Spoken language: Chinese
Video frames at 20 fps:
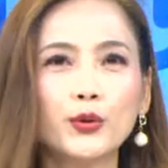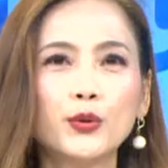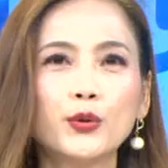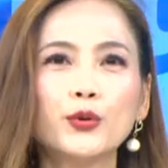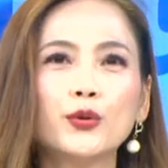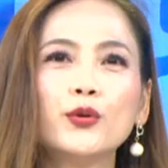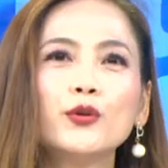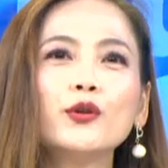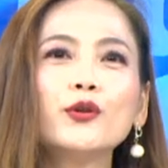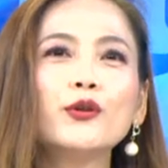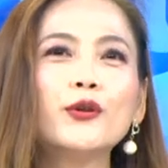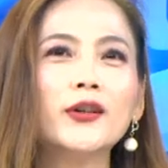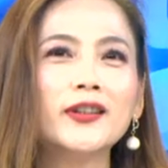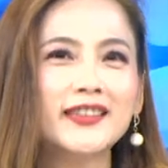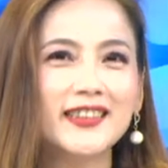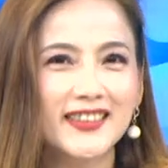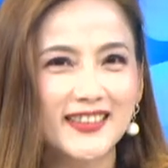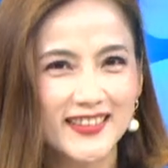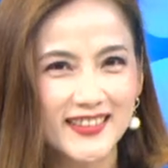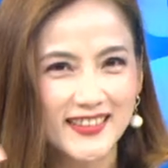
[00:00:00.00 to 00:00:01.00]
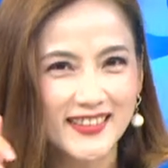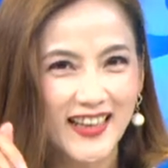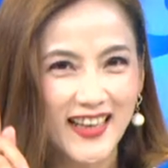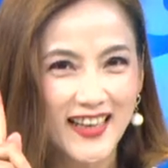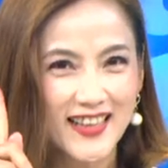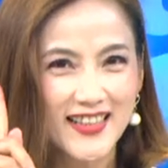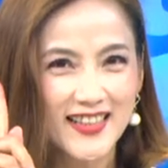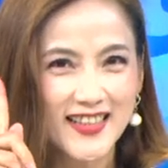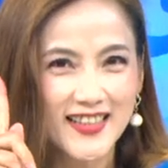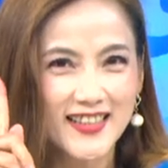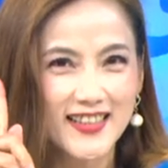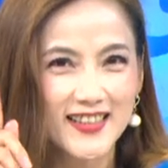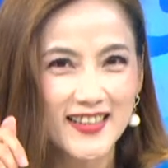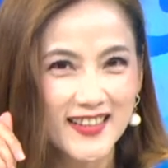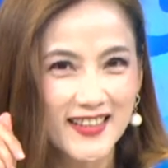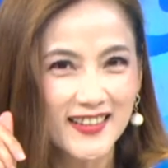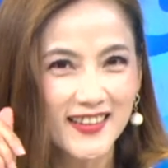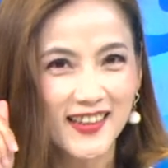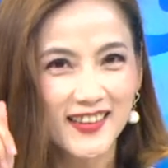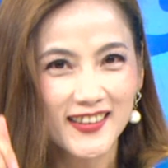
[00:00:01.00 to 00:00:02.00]
如果你是第一次
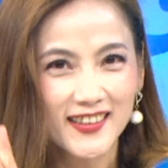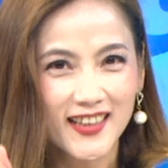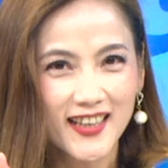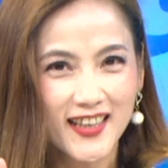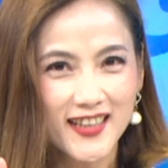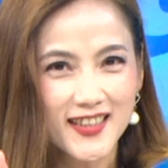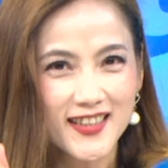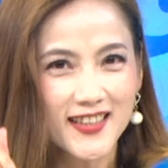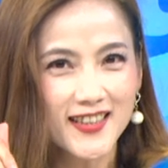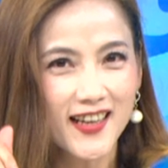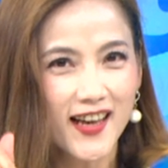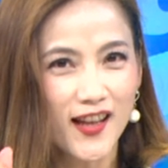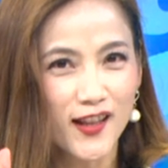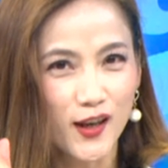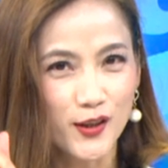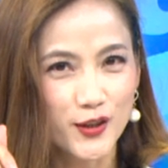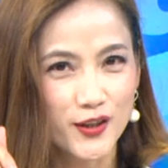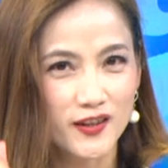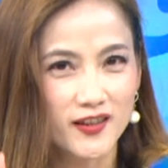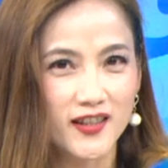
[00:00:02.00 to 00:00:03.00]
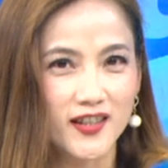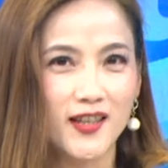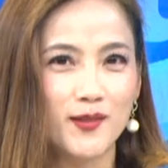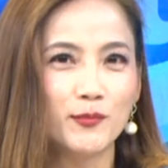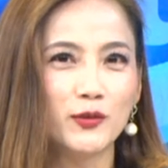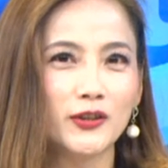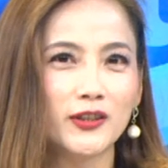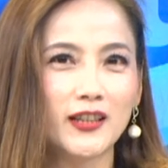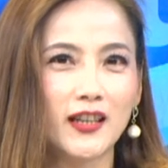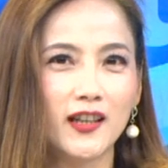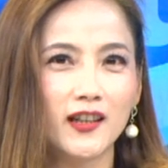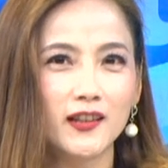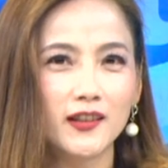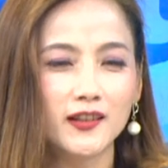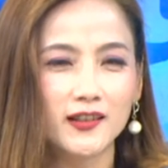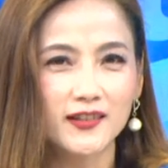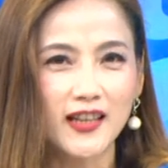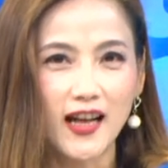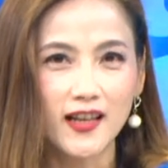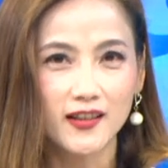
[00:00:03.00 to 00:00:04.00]
今天第一次看老师节目的，
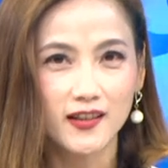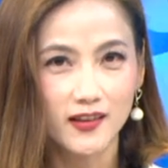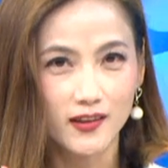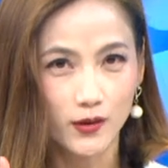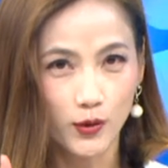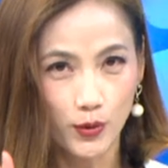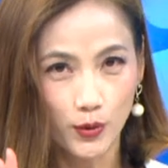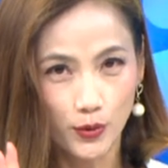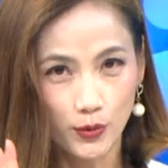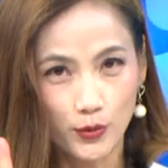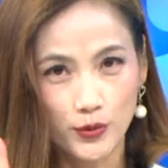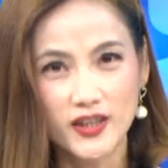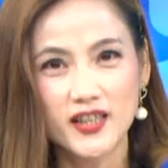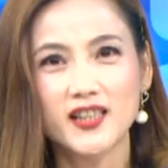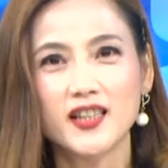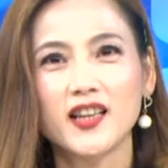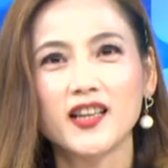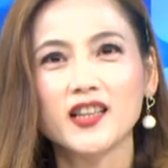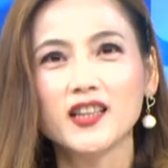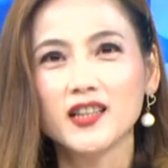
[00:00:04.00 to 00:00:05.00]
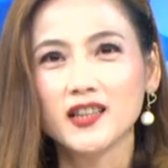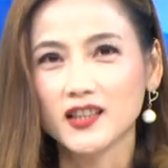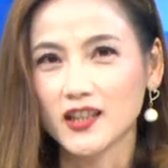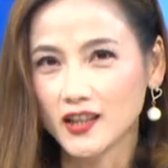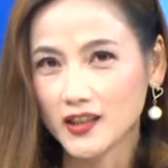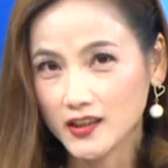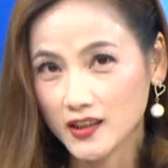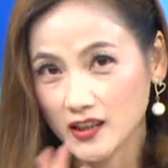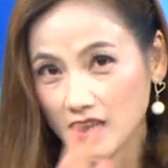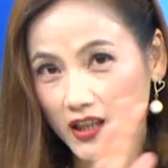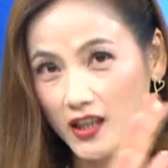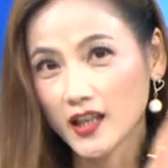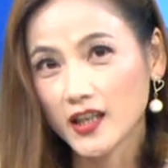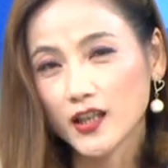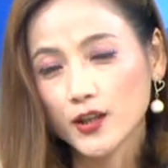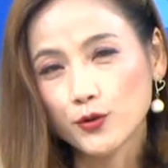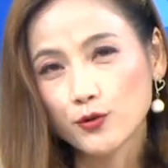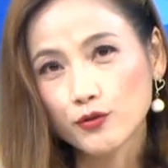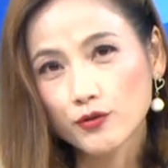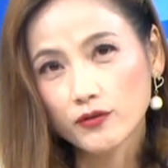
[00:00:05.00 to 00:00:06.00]
那我建议你，你
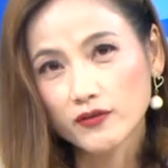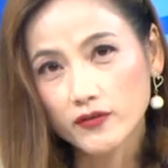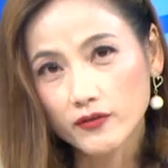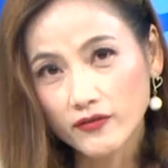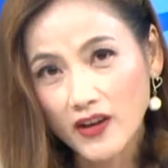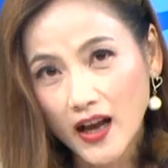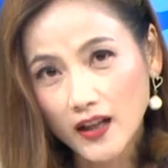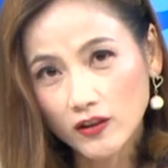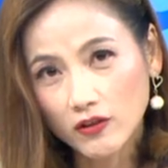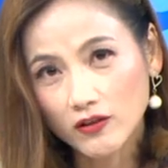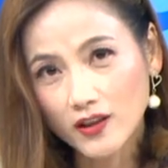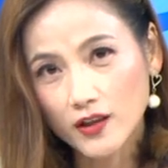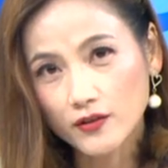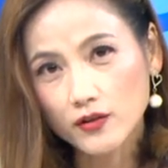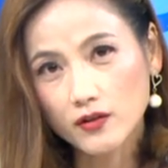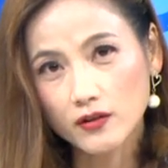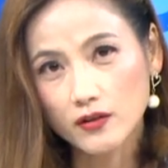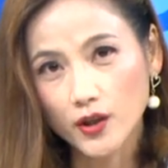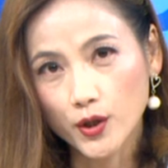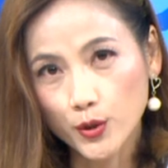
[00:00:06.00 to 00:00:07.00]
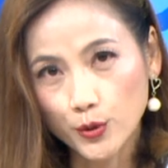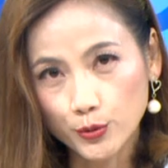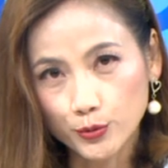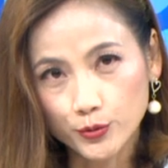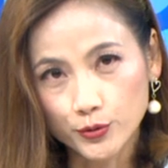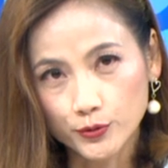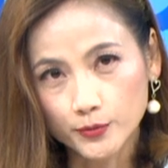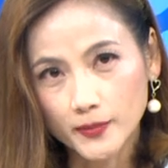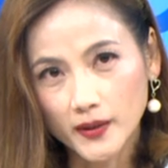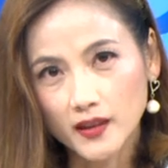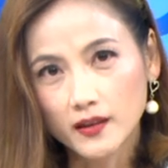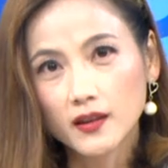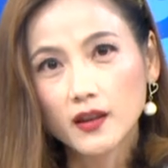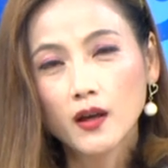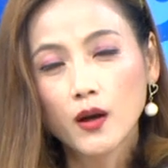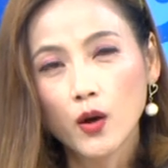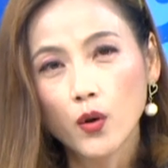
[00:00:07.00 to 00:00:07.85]
可以去 follow 老师的 YouTube，